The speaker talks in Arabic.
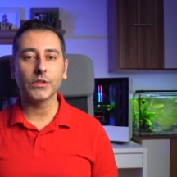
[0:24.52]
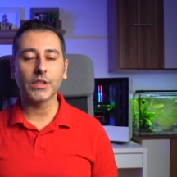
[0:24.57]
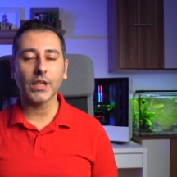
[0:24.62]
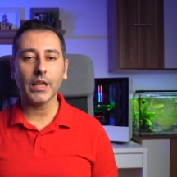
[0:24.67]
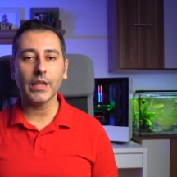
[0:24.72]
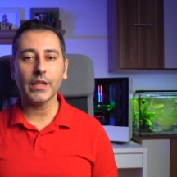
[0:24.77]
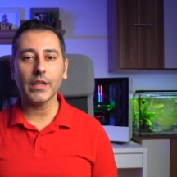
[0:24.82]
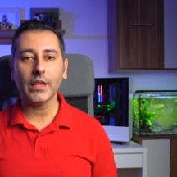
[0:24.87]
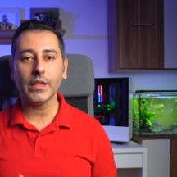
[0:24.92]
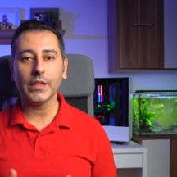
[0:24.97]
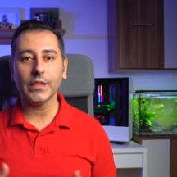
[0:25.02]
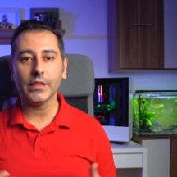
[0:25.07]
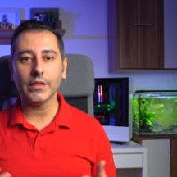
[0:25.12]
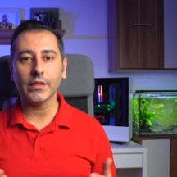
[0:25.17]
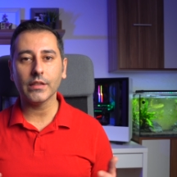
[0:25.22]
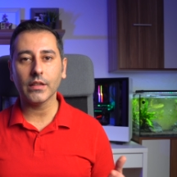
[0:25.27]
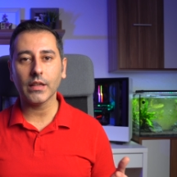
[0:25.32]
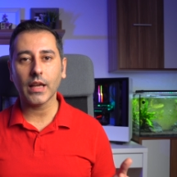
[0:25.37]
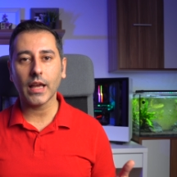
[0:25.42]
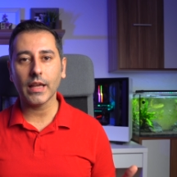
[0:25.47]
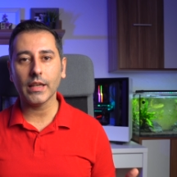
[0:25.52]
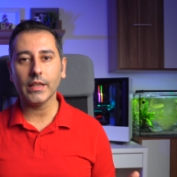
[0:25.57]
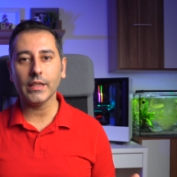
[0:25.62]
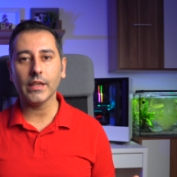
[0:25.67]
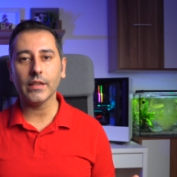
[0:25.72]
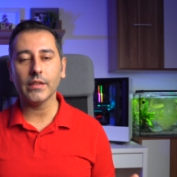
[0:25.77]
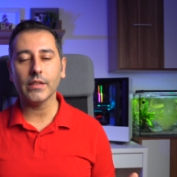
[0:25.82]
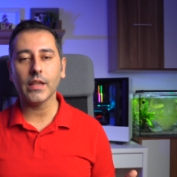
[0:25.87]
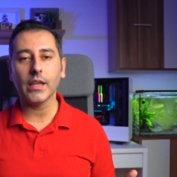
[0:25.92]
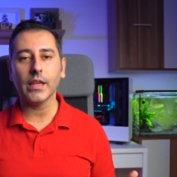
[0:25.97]
غاية هي
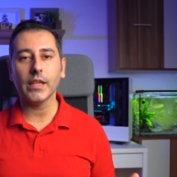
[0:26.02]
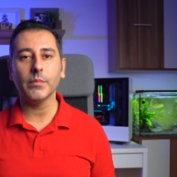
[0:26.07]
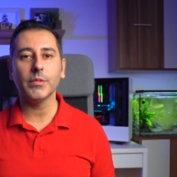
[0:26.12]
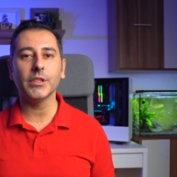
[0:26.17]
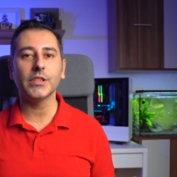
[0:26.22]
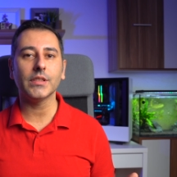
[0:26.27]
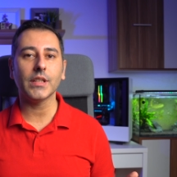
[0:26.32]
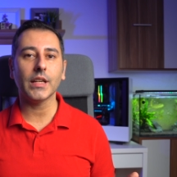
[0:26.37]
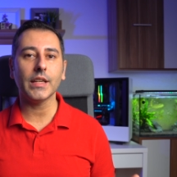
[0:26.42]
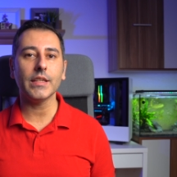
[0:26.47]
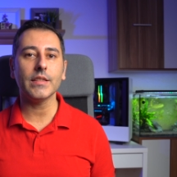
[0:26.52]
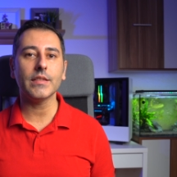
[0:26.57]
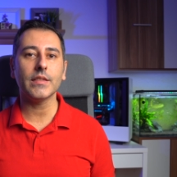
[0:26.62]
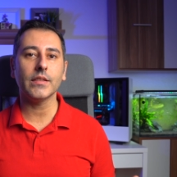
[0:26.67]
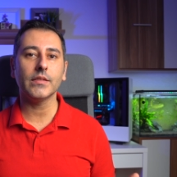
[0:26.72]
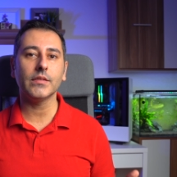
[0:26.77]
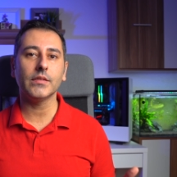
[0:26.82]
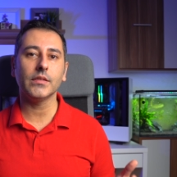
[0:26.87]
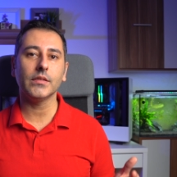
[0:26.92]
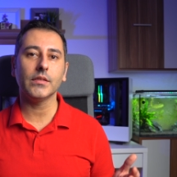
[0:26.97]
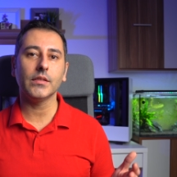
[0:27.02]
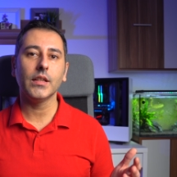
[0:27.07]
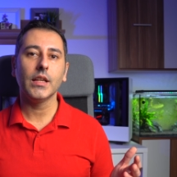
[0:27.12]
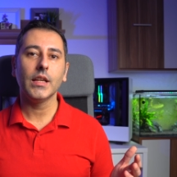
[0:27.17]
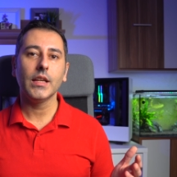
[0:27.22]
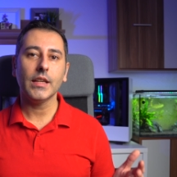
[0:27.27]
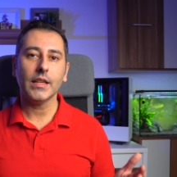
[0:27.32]
حاليا نائبة رئيسة